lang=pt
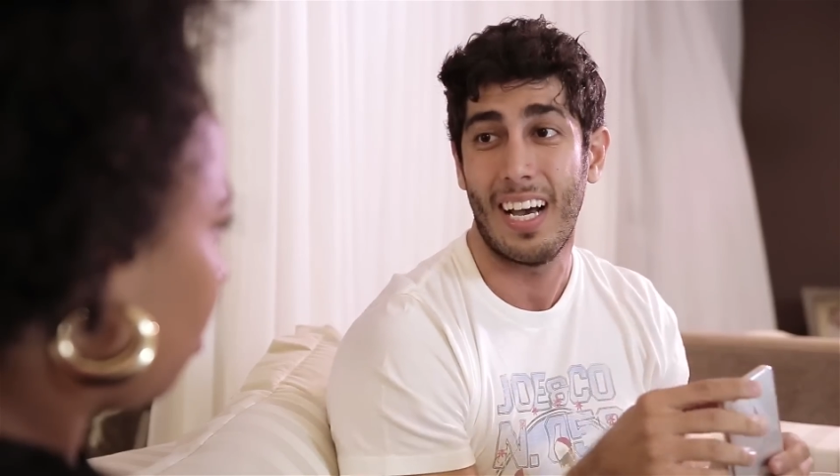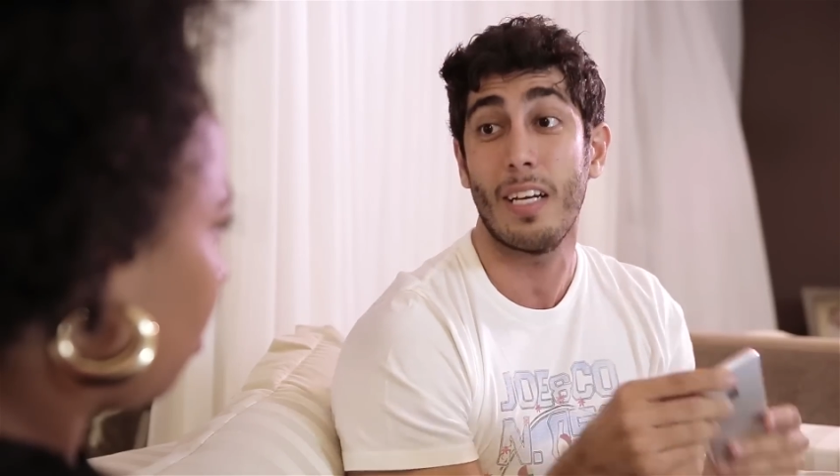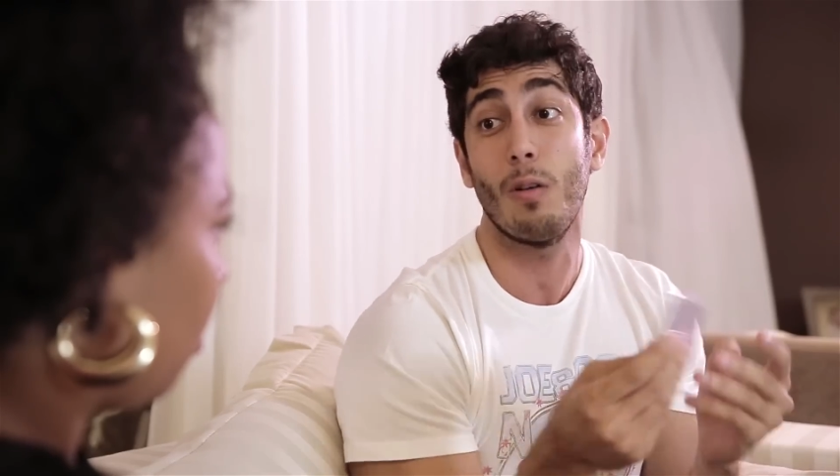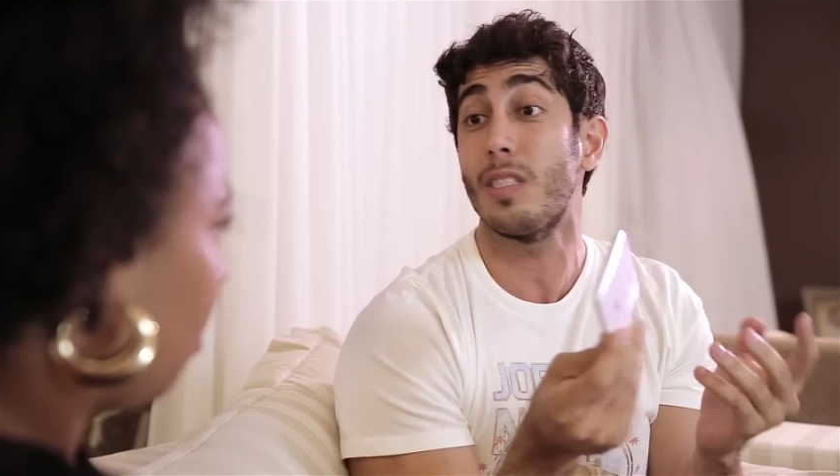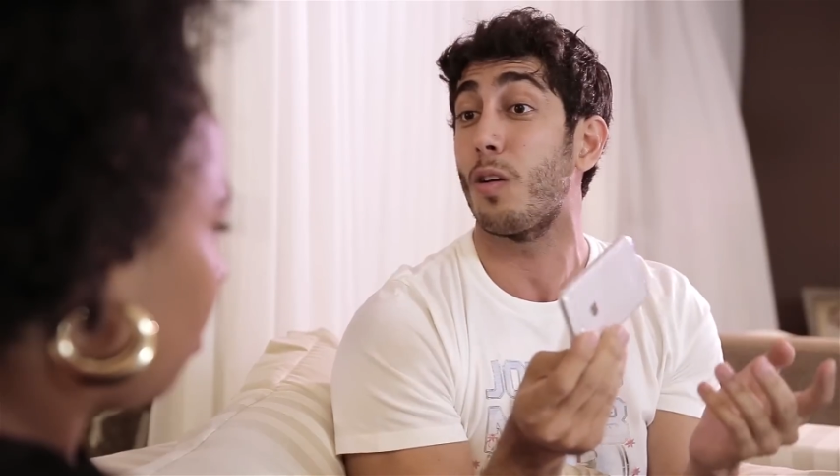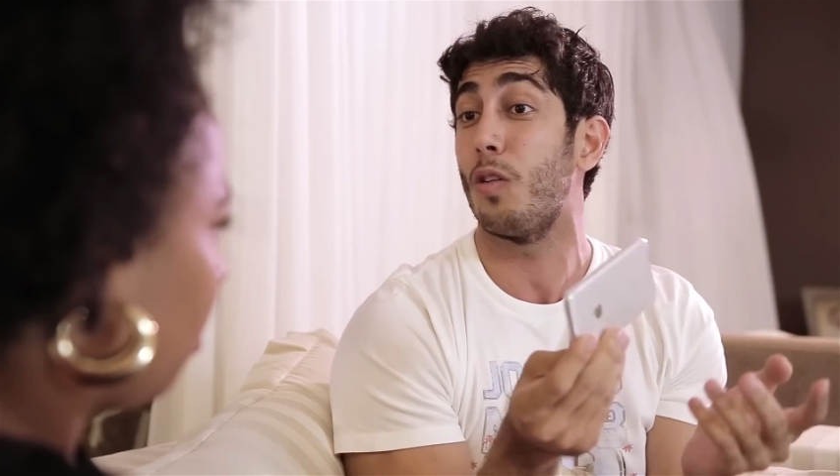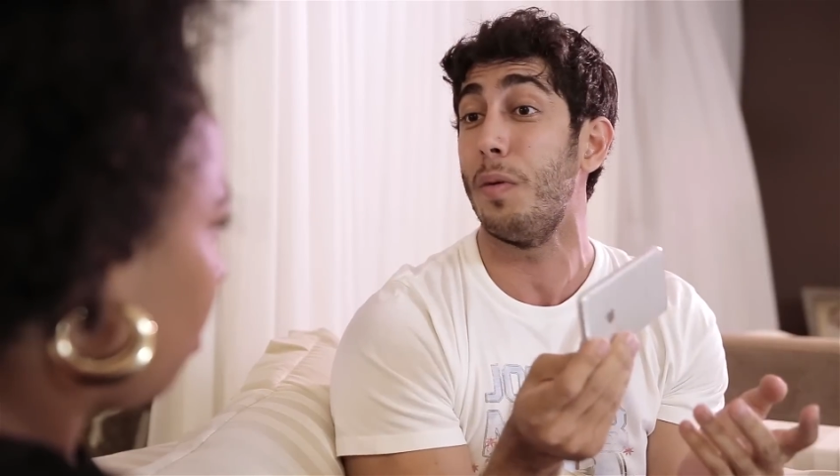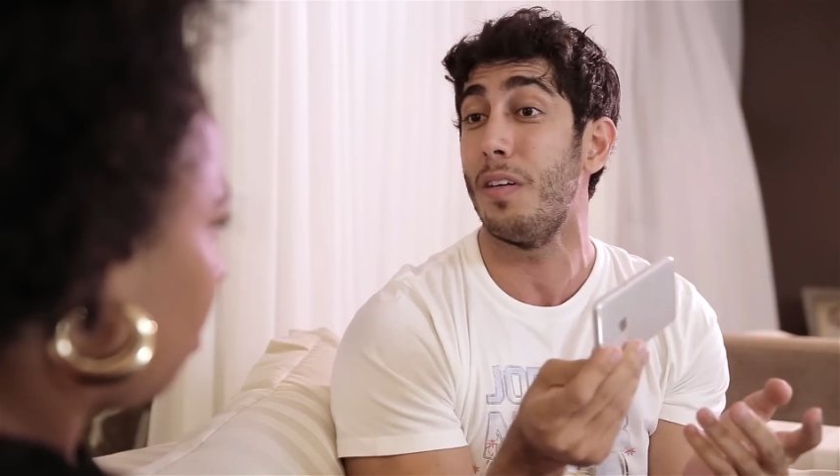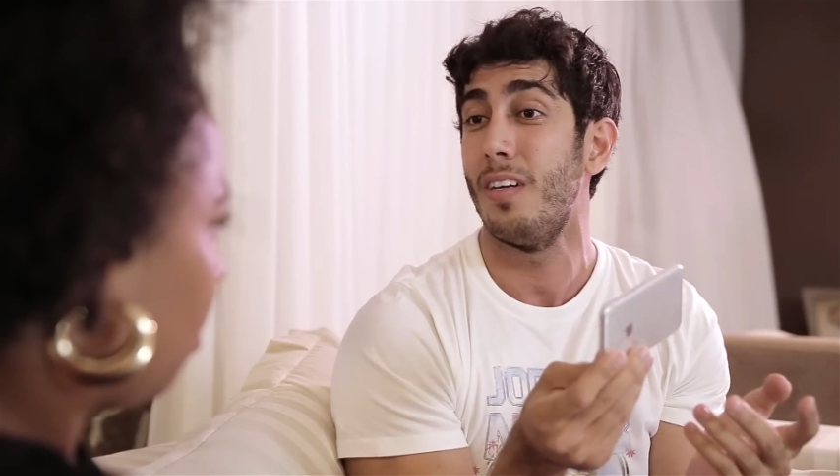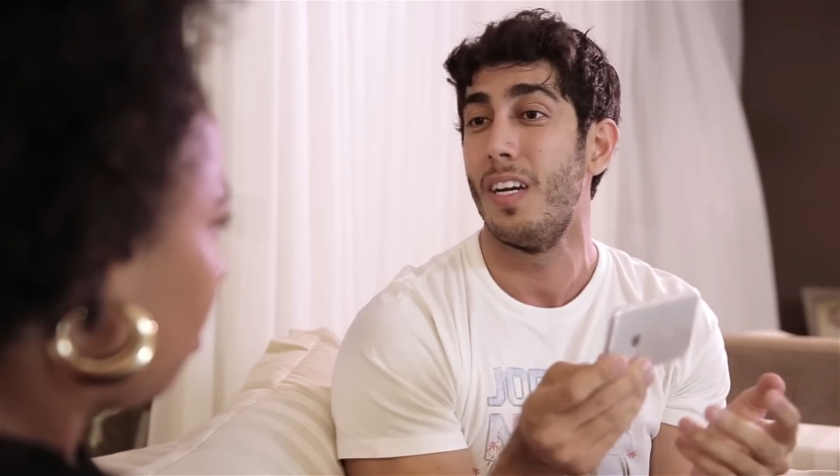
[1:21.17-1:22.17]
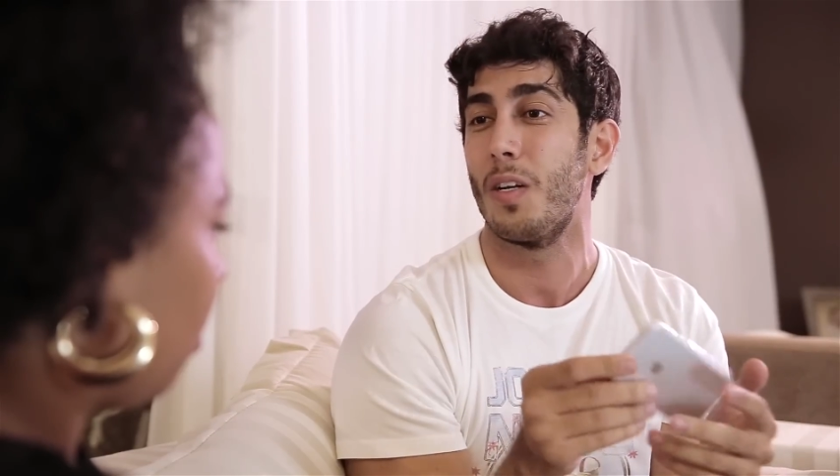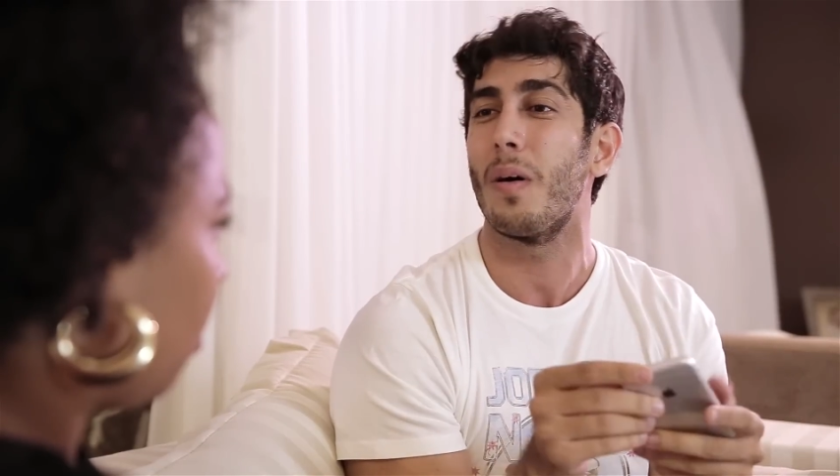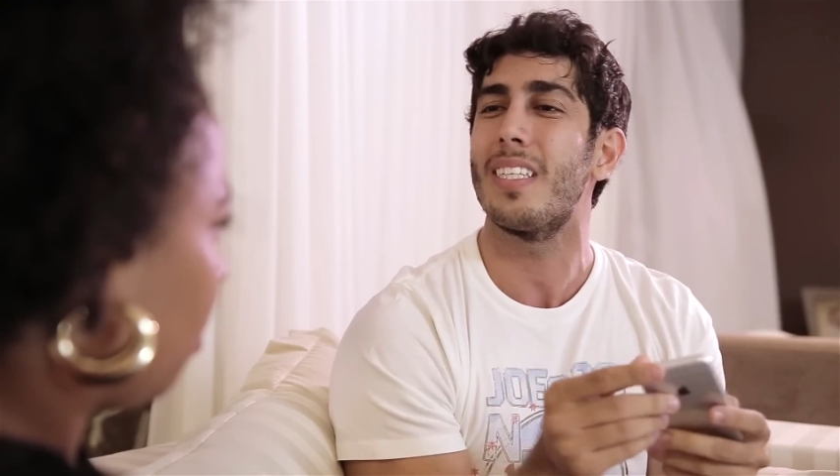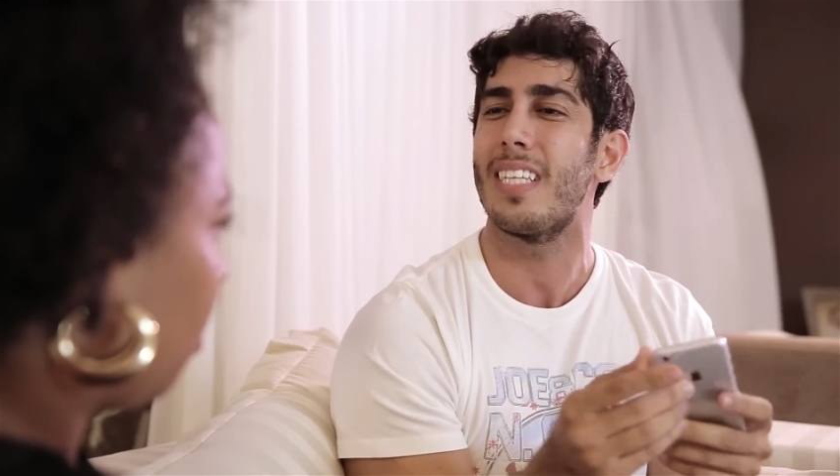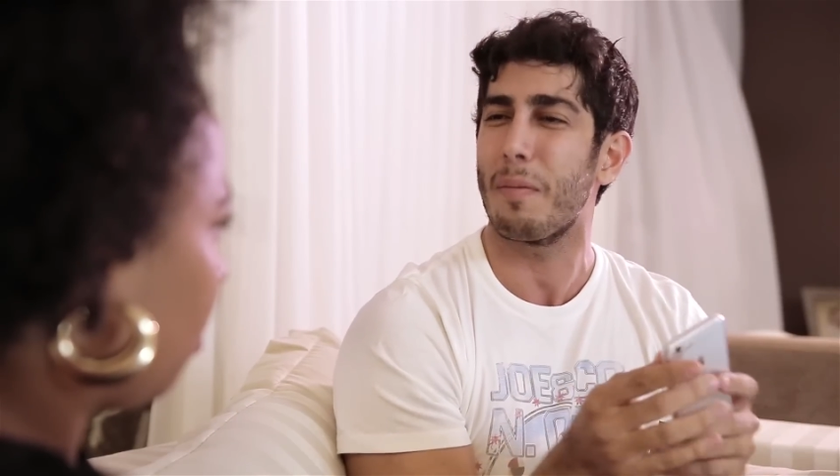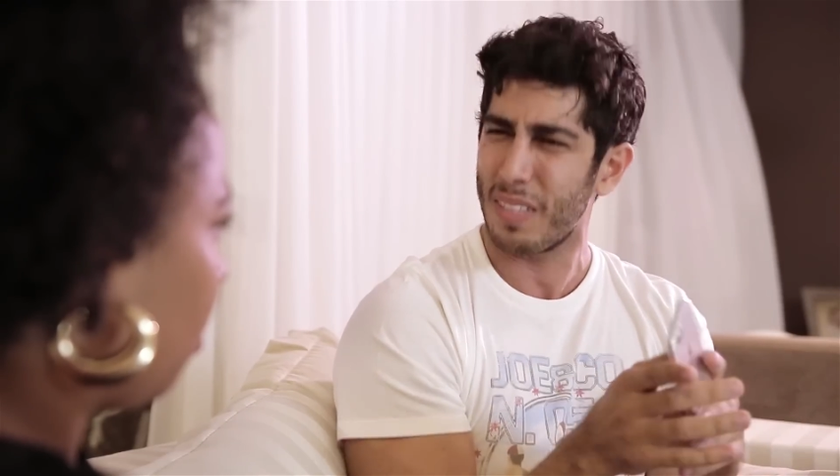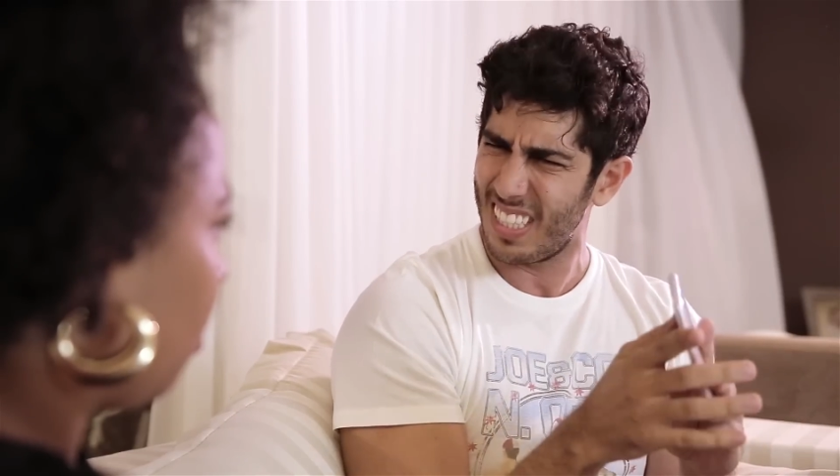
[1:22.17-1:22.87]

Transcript: Aí, onde está o número? No WhatsApp.